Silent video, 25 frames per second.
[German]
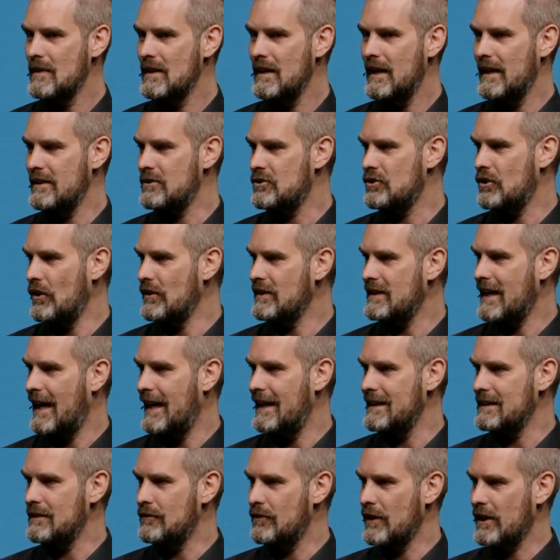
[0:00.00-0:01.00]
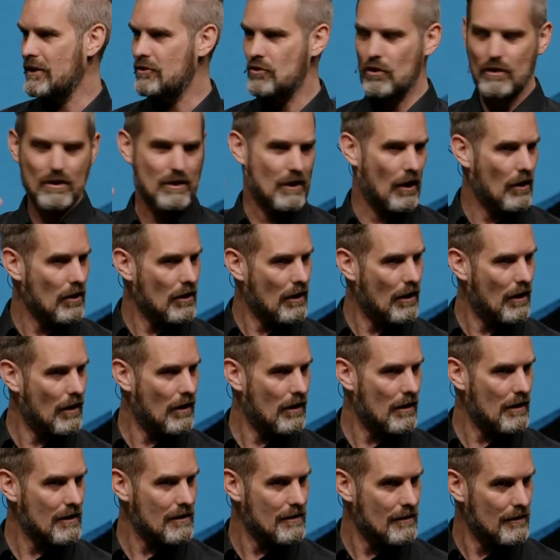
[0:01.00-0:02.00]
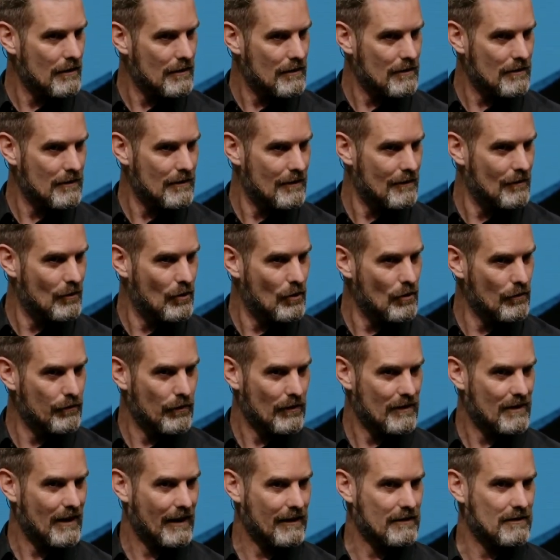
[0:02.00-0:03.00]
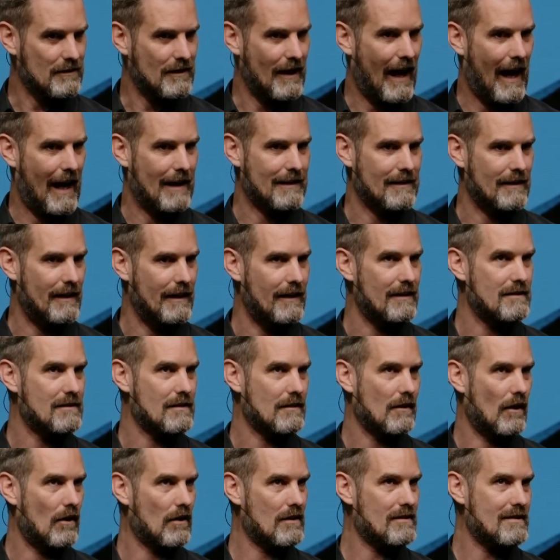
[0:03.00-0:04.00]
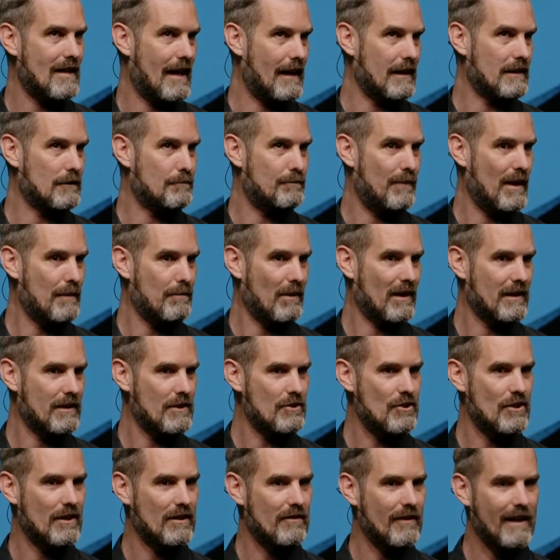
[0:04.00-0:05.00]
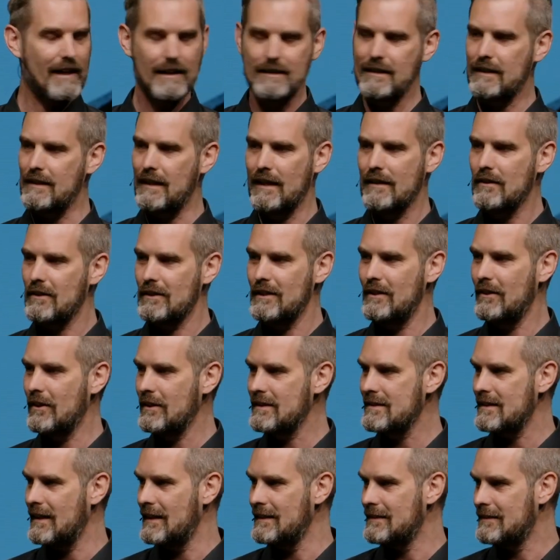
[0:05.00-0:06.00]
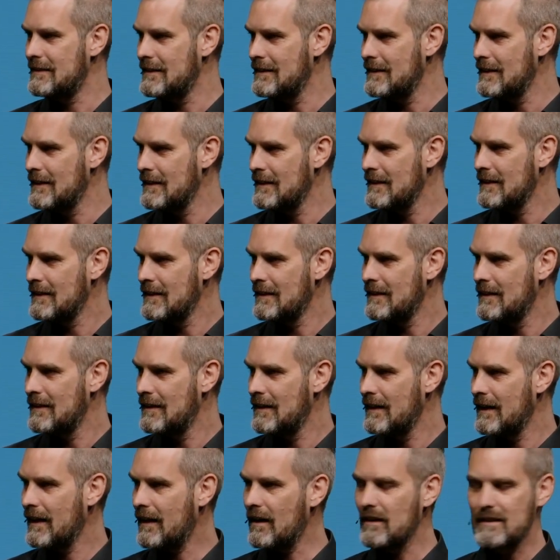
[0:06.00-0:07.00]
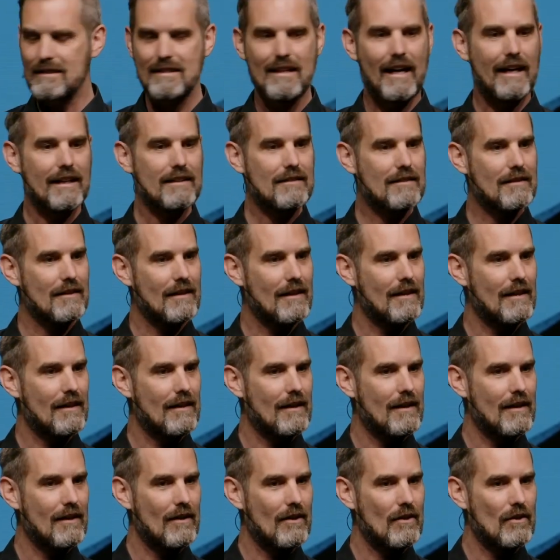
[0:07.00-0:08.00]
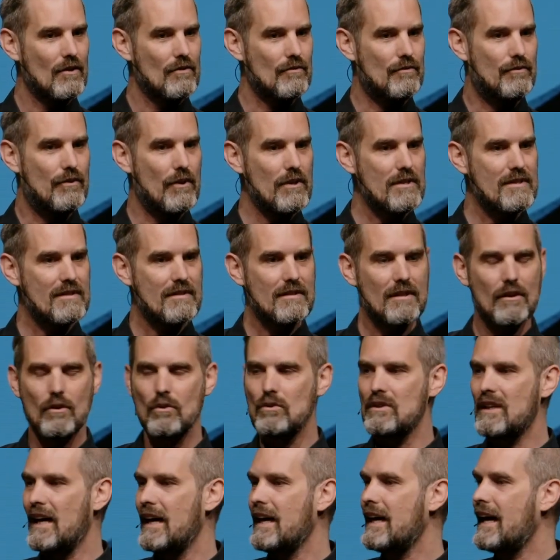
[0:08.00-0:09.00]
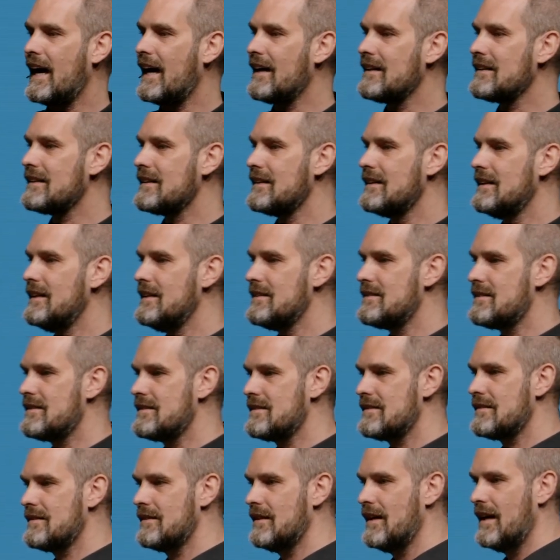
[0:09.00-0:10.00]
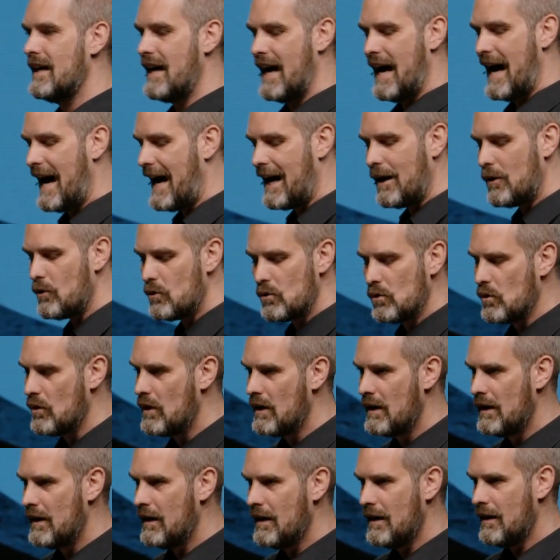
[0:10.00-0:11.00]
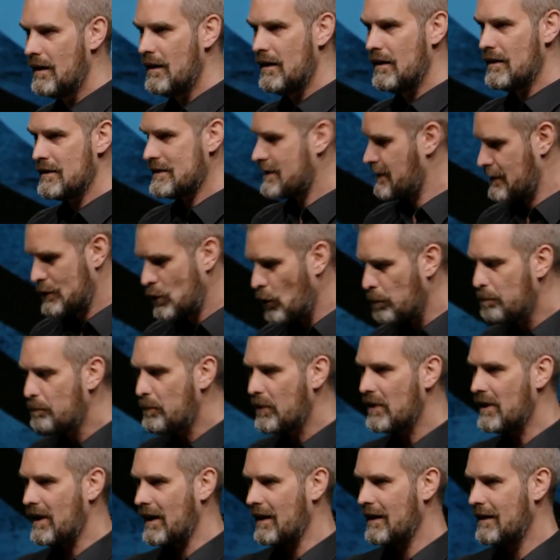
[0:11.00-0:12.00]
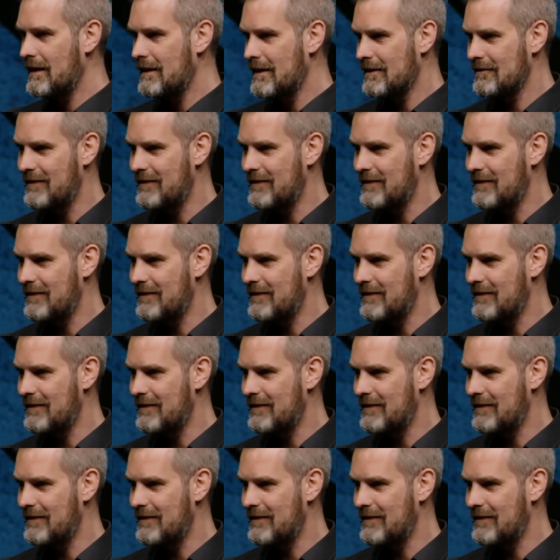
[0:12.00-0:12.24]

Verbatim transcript: Jetzt stehen die einen vielleicht schon die Nacken auf und denken, der hat der jetzt gar gesagt, die Bibel ist nicht wichtig. Nein, habe ich nicht gesagt. Ich habe gesagt, Wissen und Erkenntnis auch super.